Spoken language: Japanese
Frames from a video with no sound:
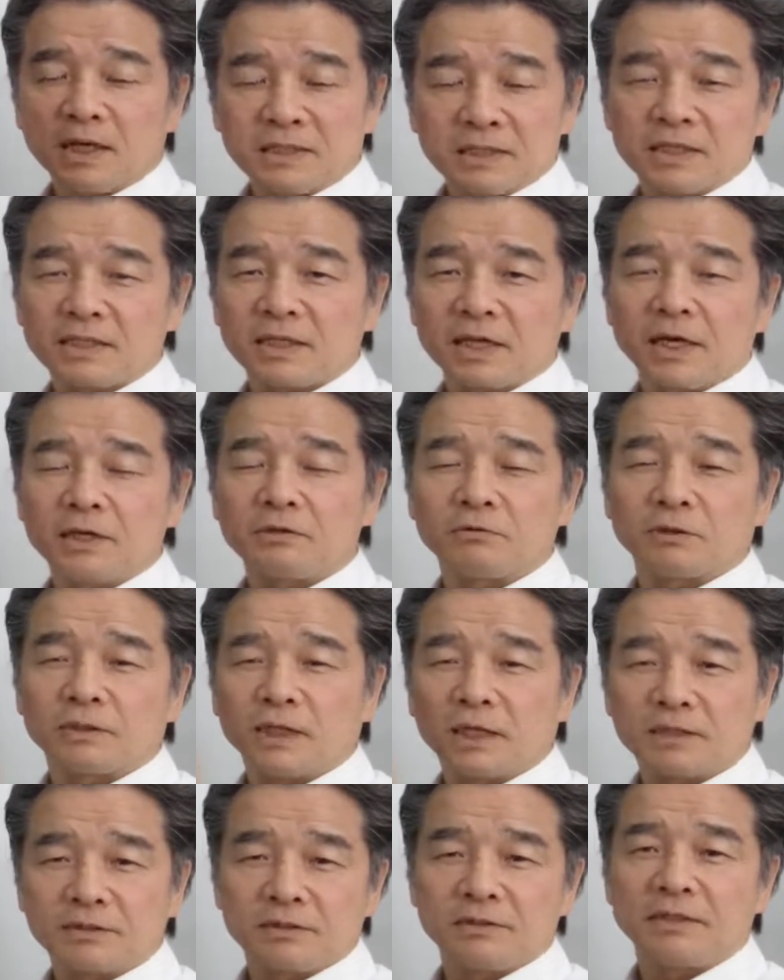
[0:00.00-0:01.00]
開催されるの
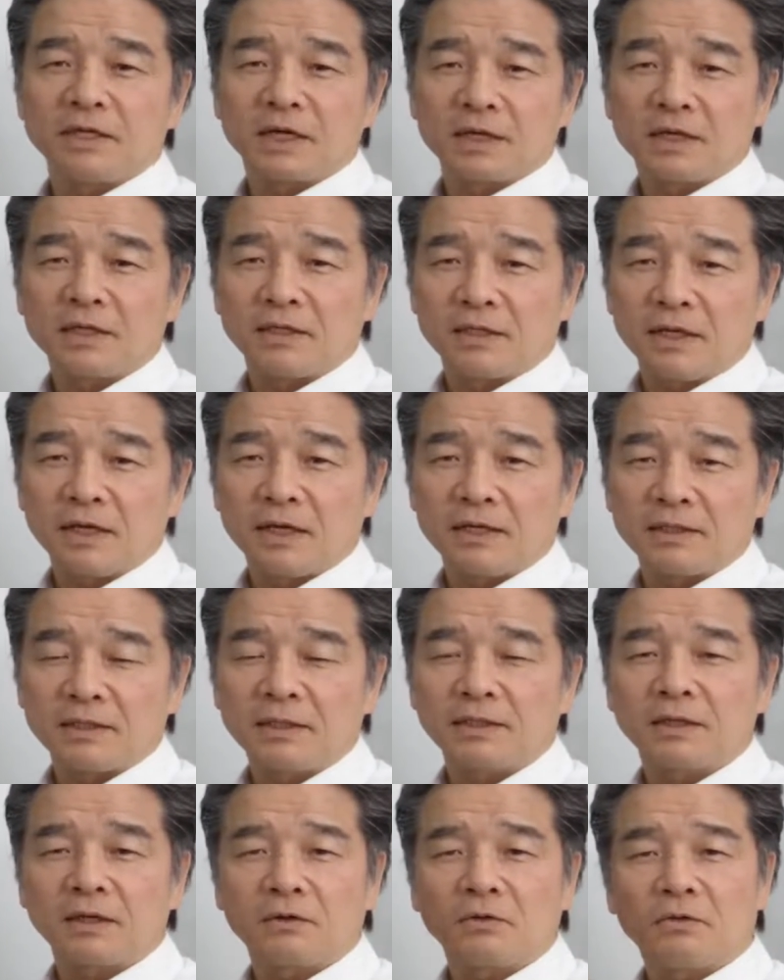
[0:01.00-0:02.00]
は夏だけで
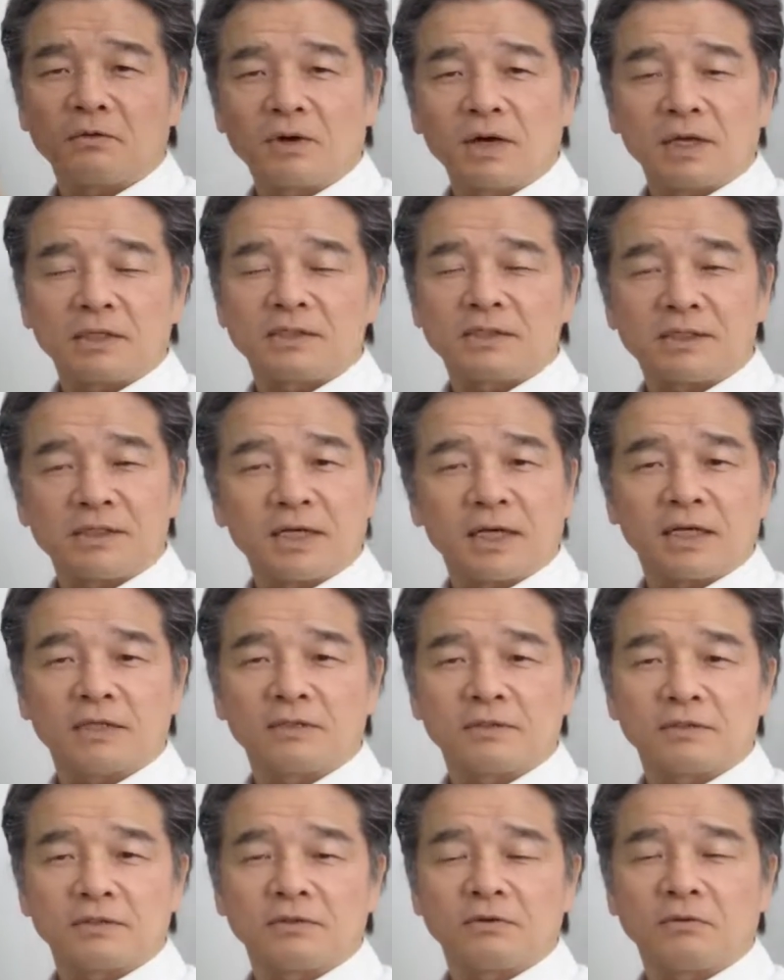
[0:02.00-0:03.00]
大体5月4
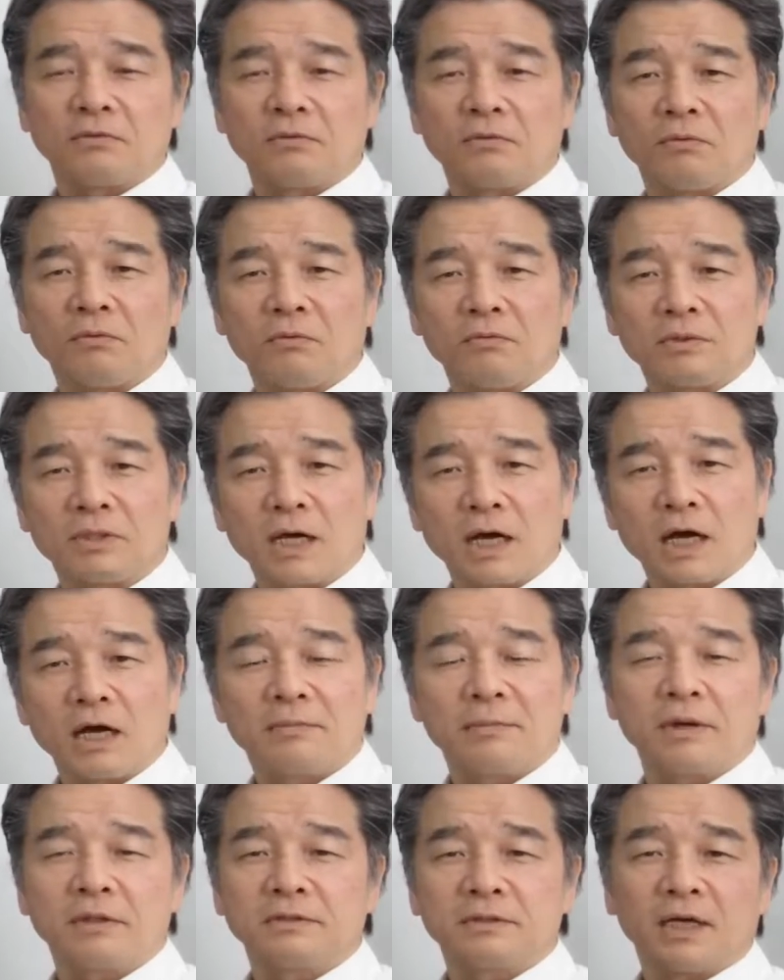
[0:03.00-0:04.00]
月の半
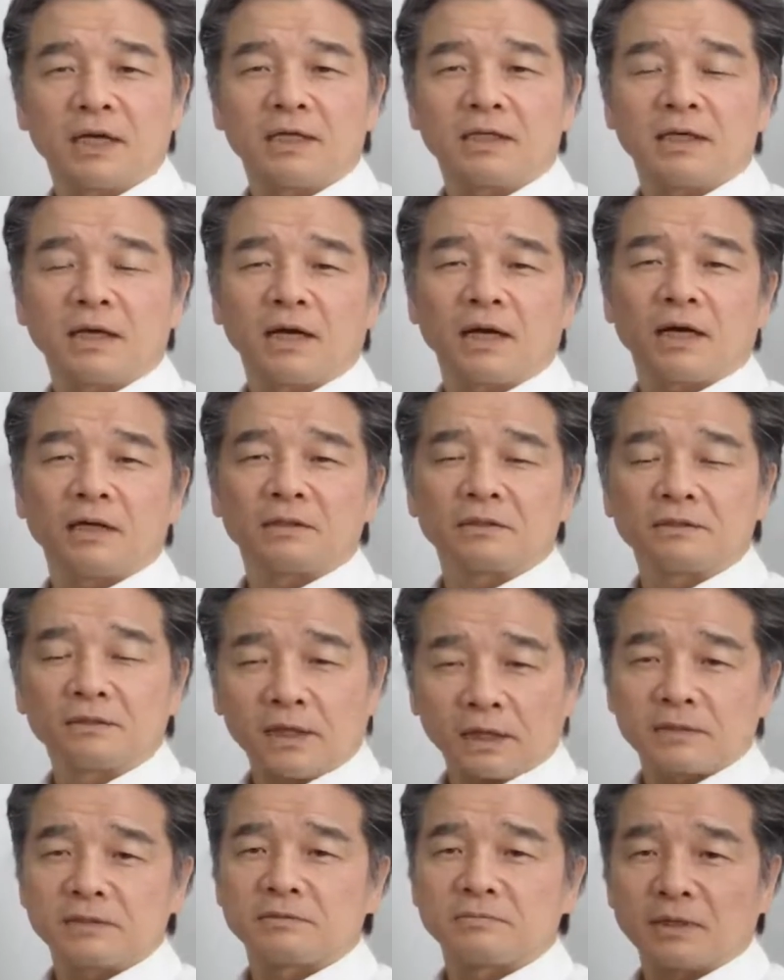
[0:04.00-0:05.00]
ばぐらいから
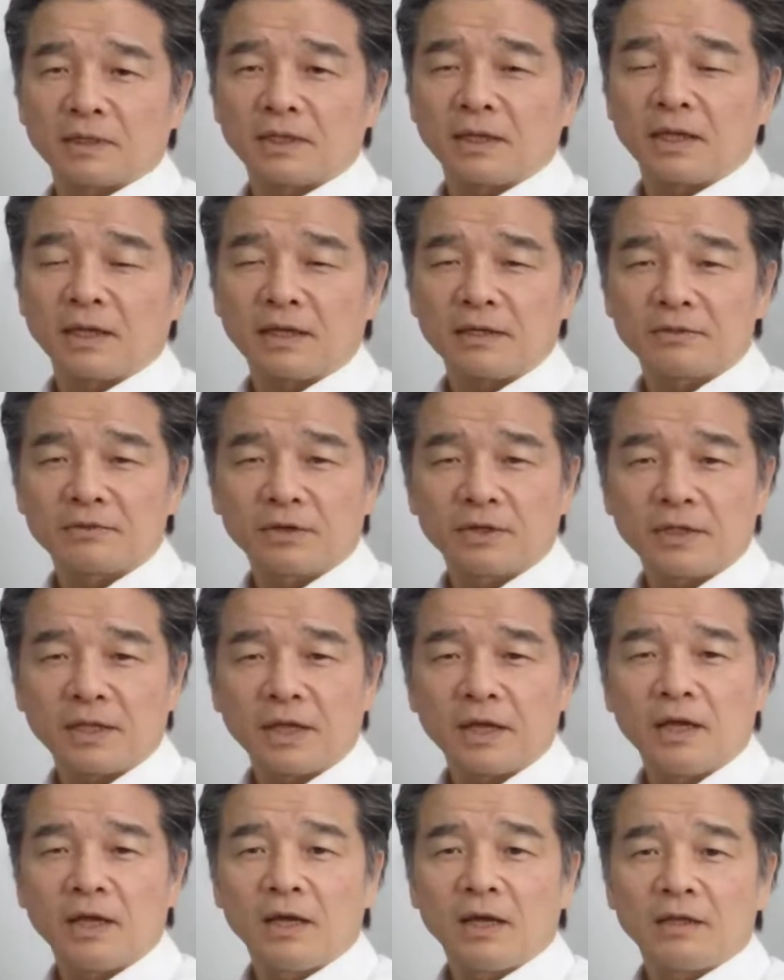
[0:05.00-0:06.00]
9月までそれ
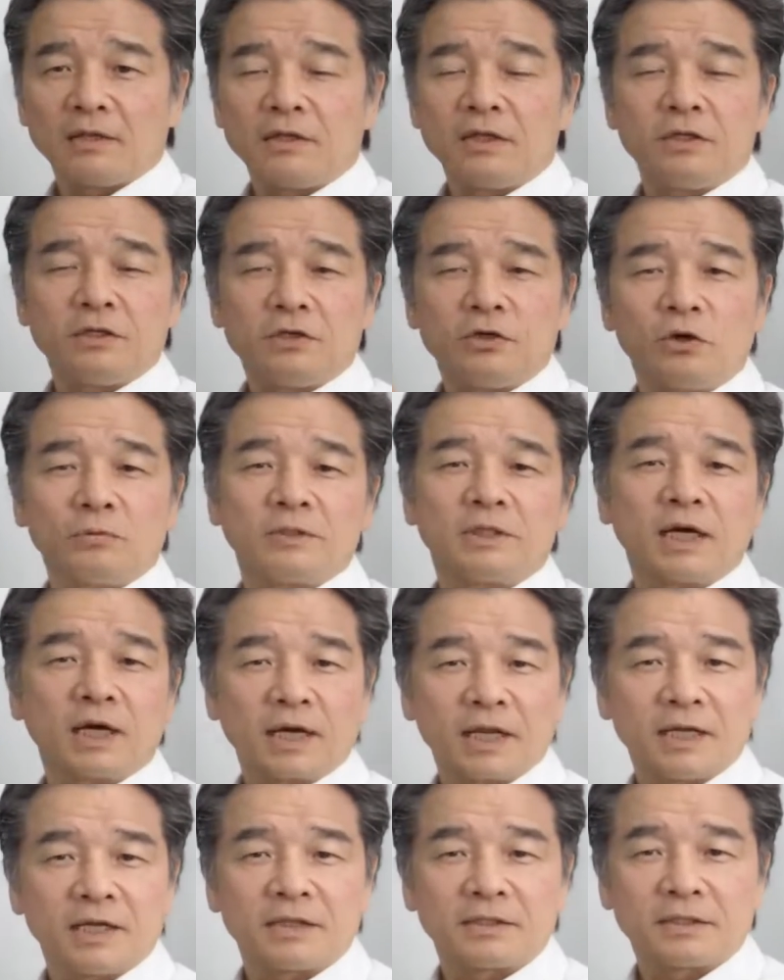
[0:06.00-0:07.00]
で日曜日
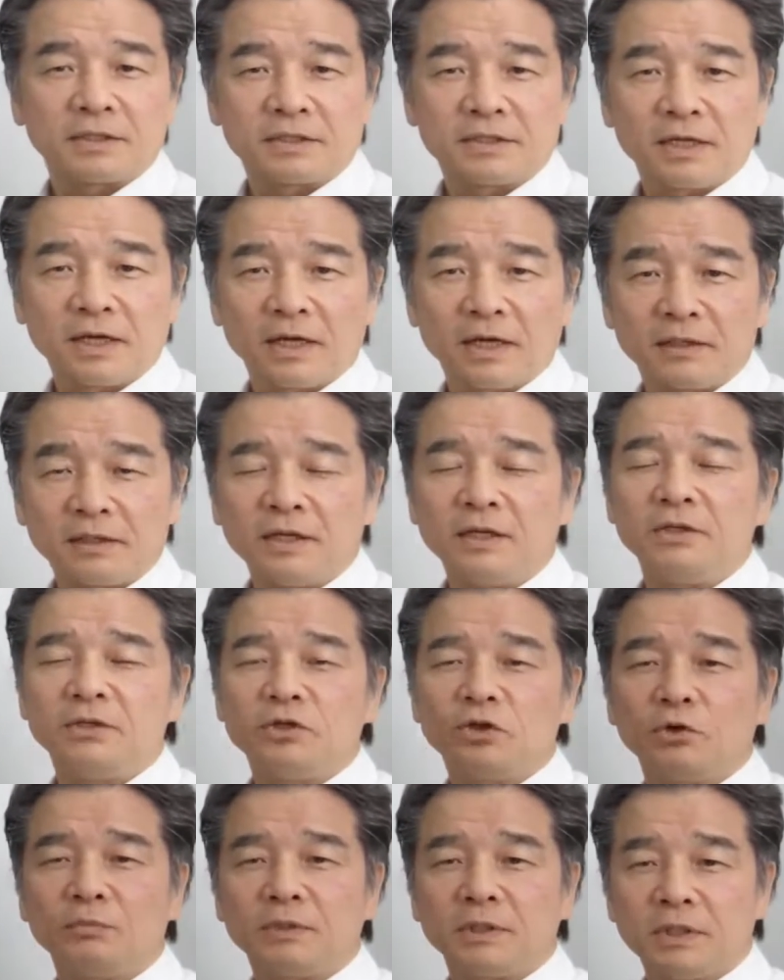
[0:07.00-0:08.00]
だけなんですねで
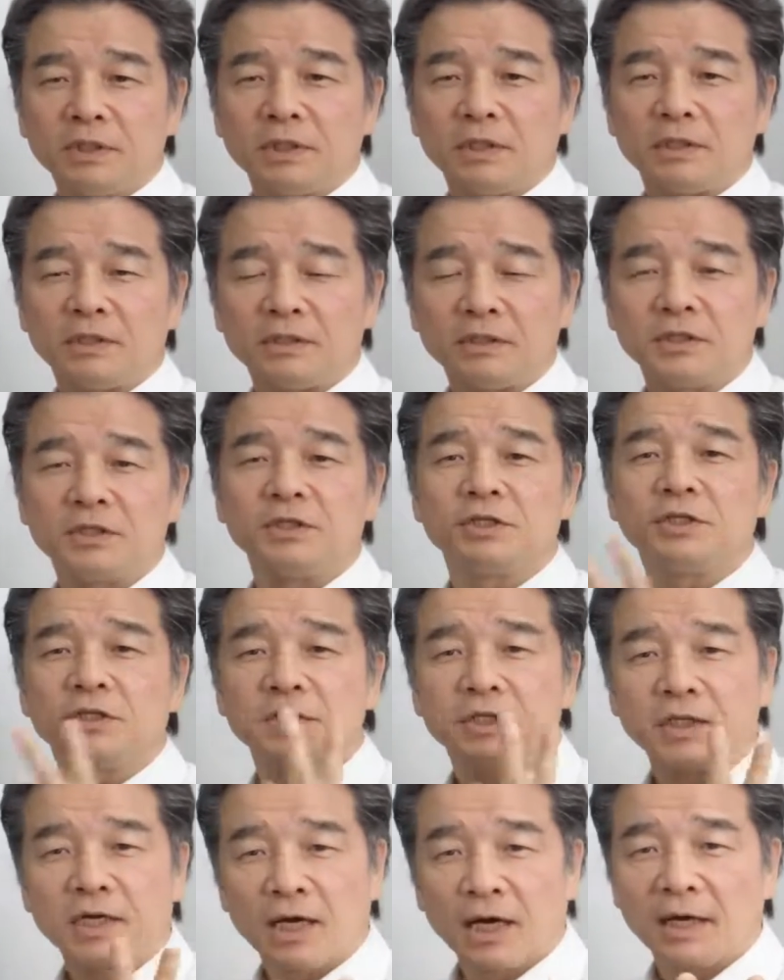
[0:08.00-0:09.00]
日曜日に1
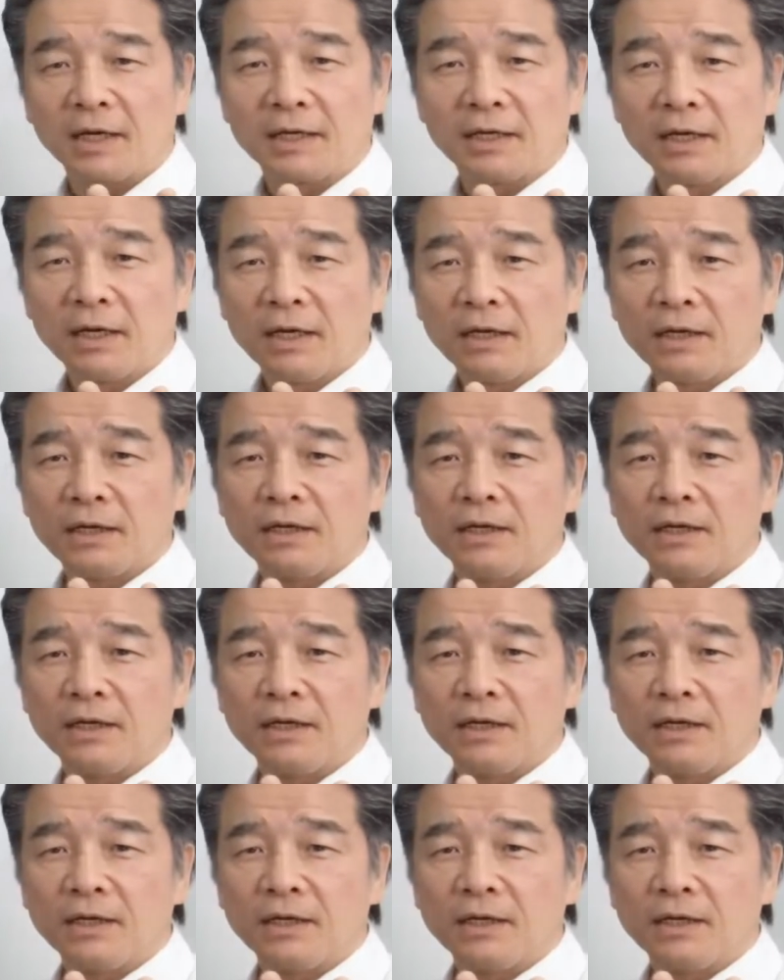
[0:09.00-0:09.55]
日2回、